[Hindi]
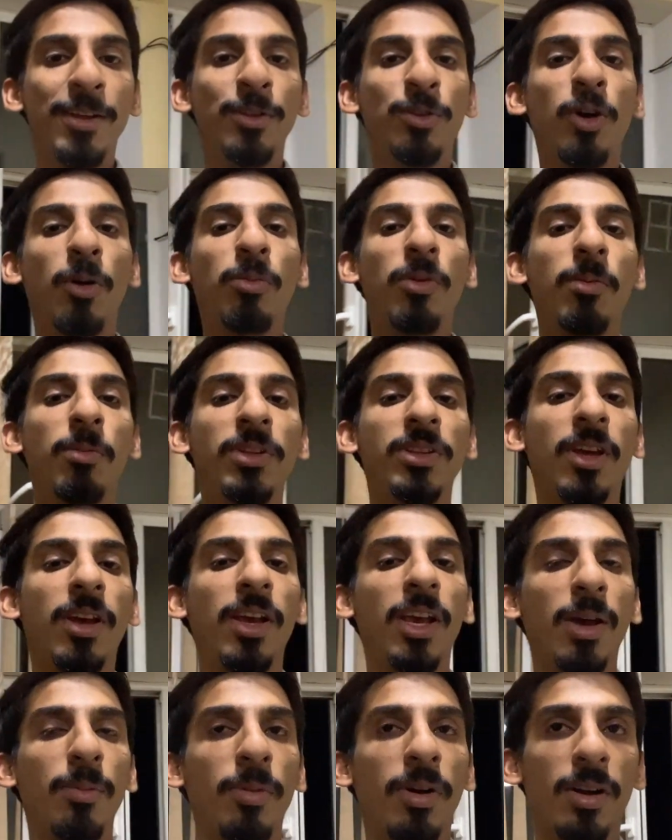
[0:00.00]
तो आपको
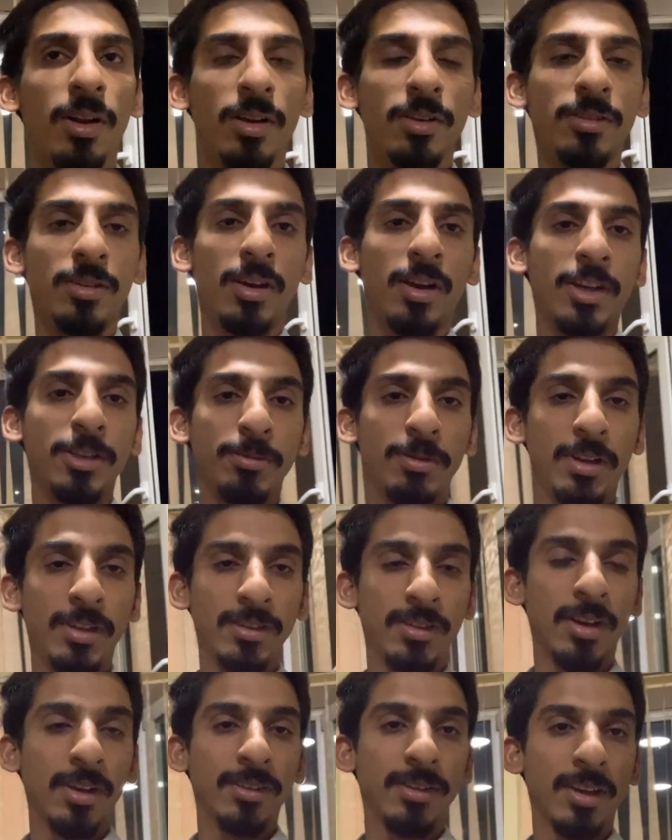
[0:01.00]
बताएंगे हमारा इसका
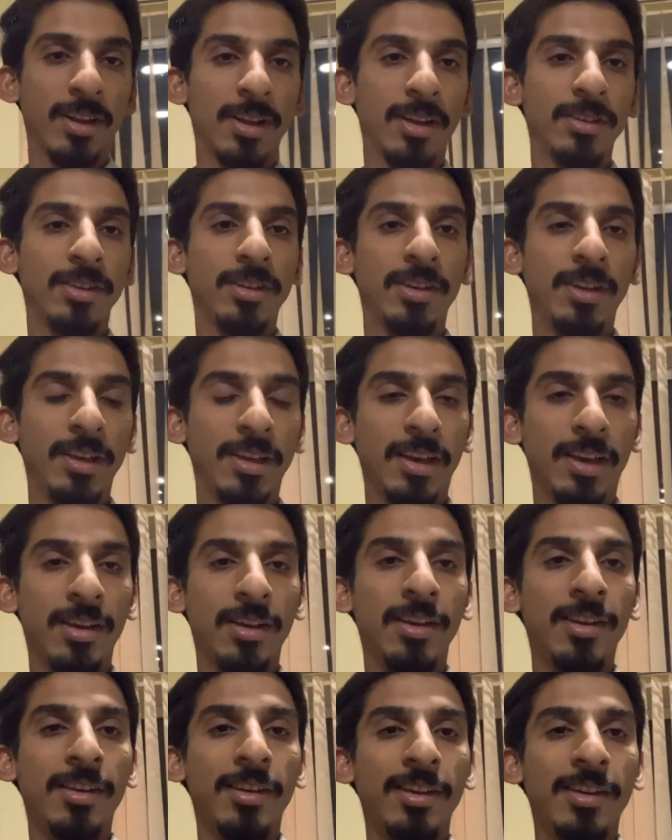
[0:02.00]
एक्सपीरियंस कैसा रहा जी ठीक है
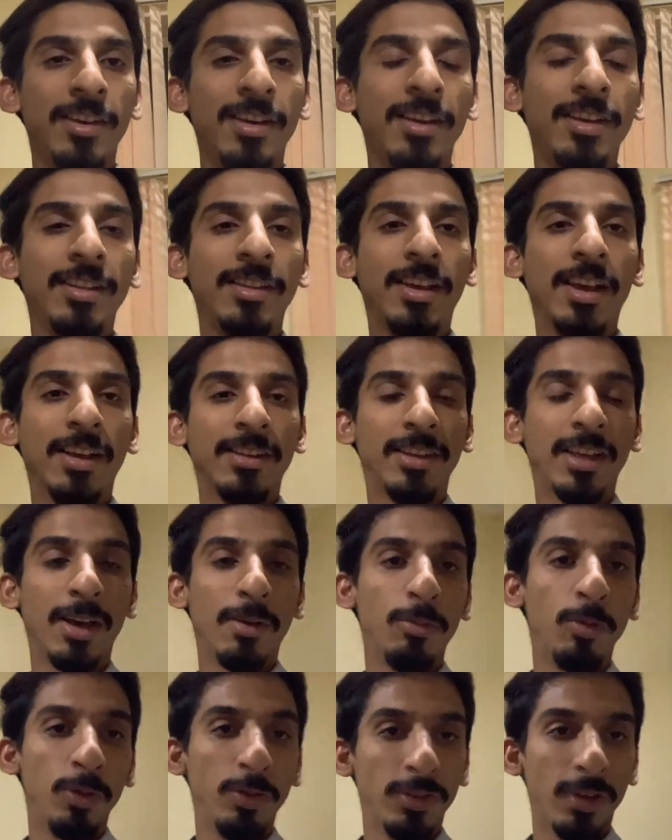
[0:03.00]
ईद कैसे
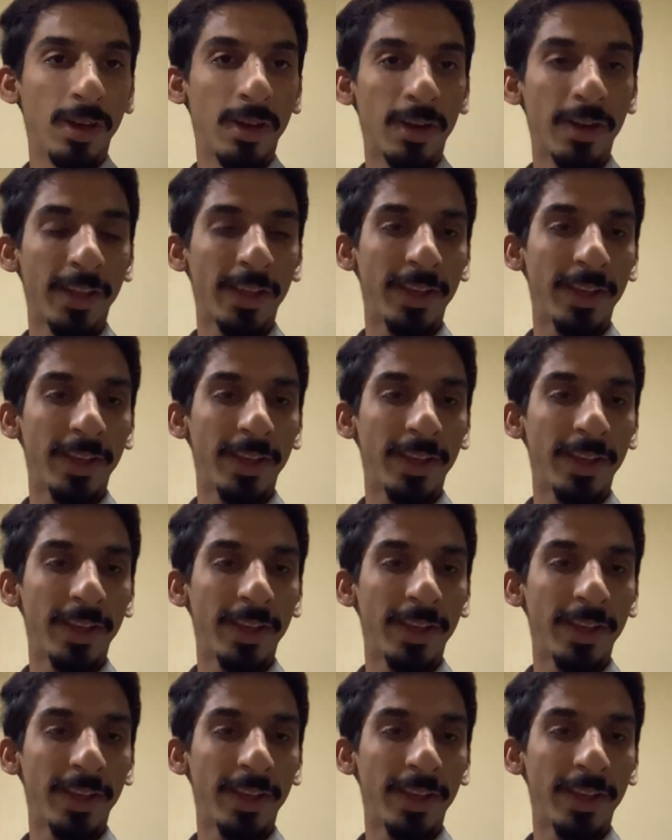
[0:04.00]
हम गुजार रहे